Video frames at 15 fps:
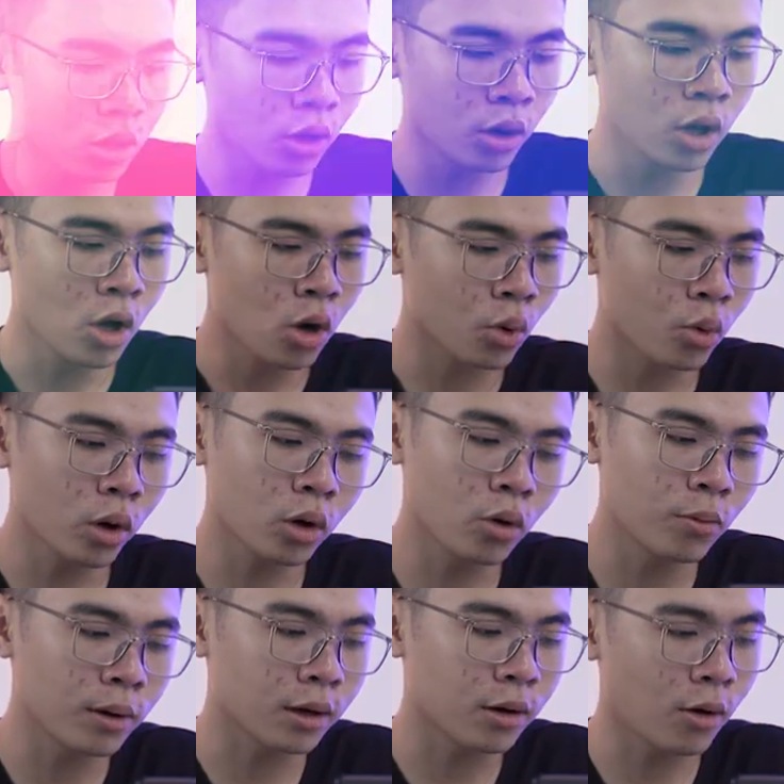Rồi, cuối
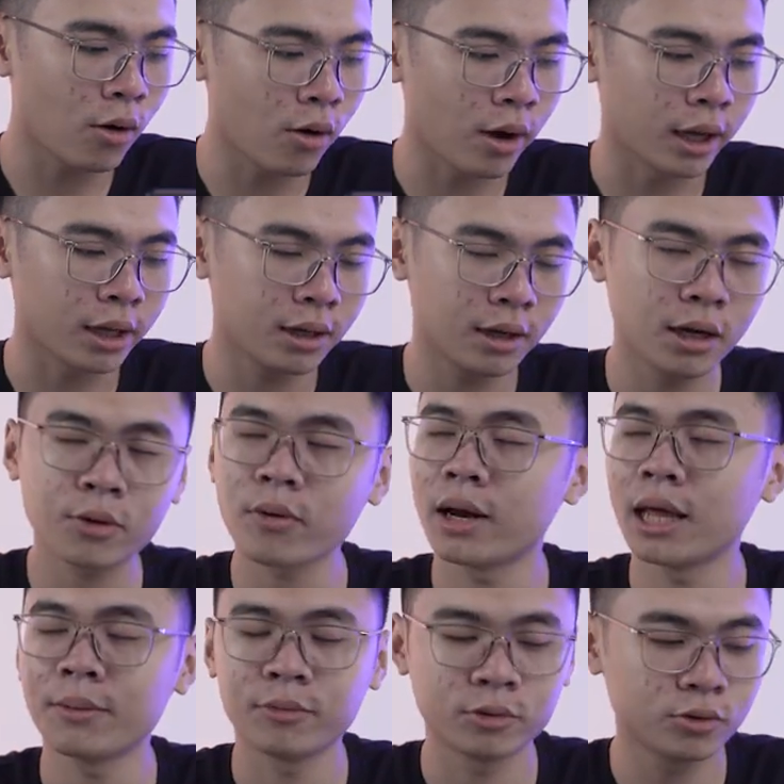cùng là câu hỏi hơi ngoài
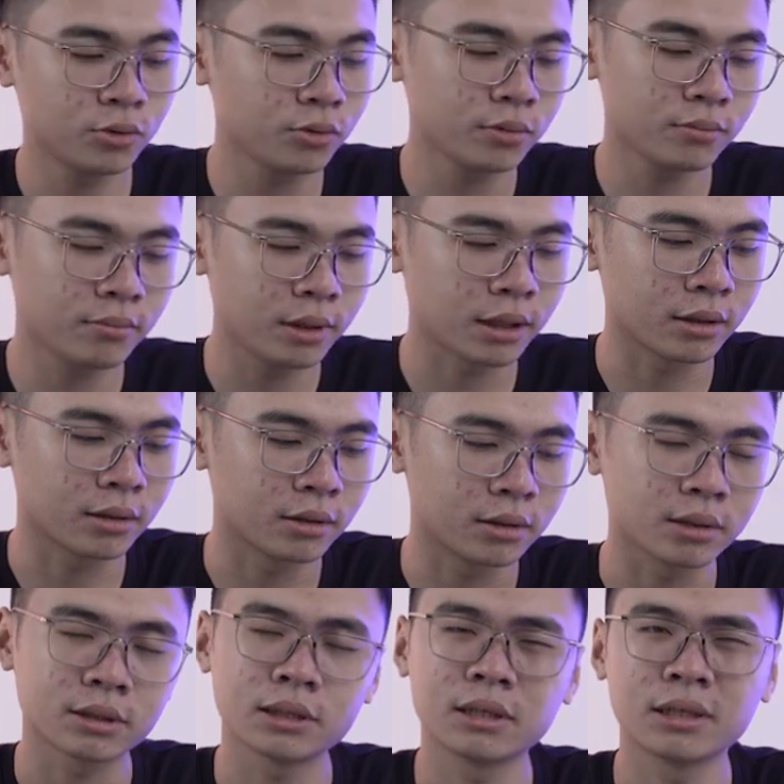lề một chút, mình
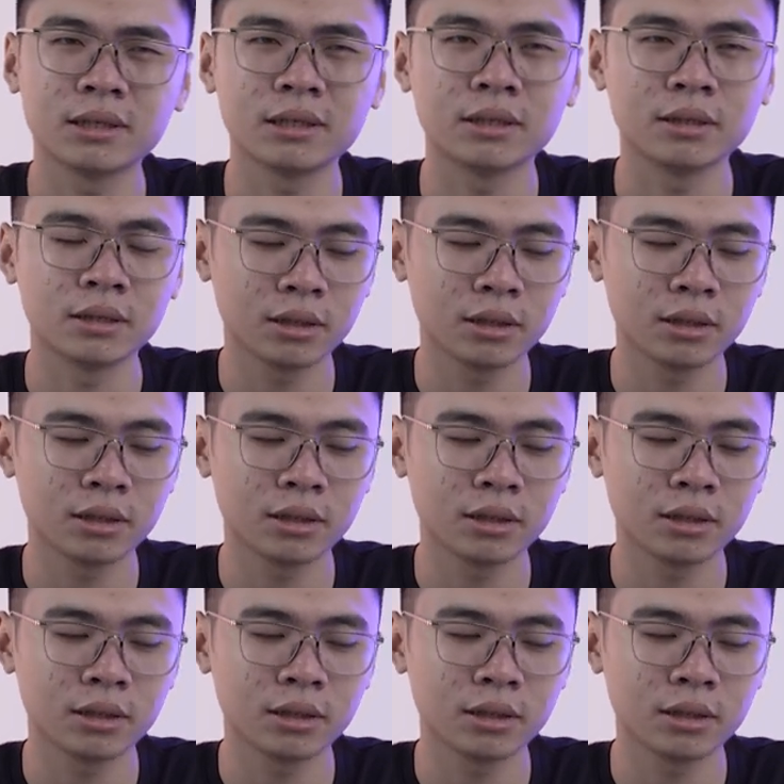thực sự thì